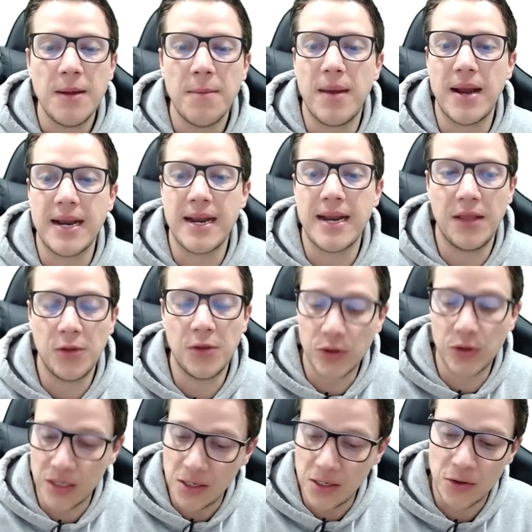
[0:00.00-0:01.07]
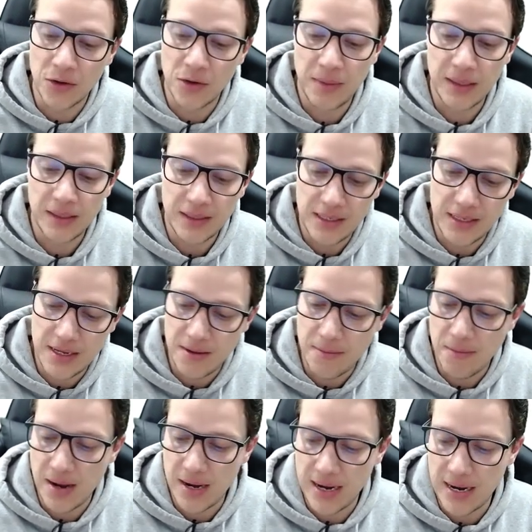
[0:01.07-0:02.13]
manejando trigonometría,
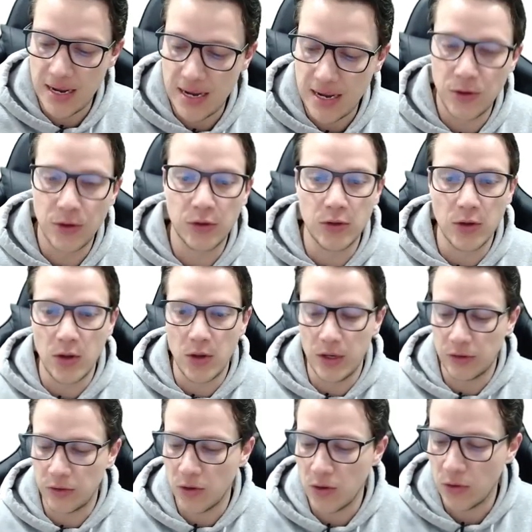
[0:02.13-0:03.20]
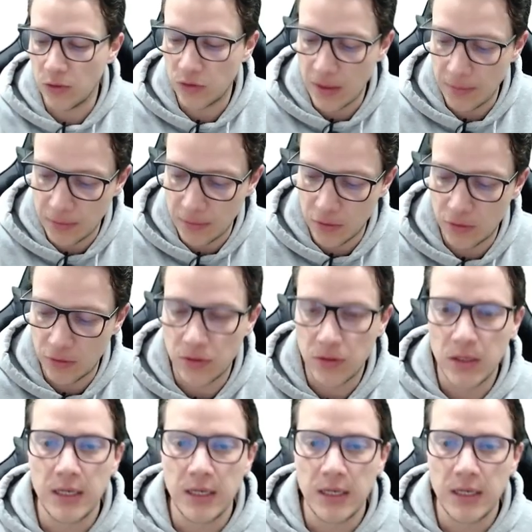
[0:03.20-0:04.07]
manejando todos esos conceptos,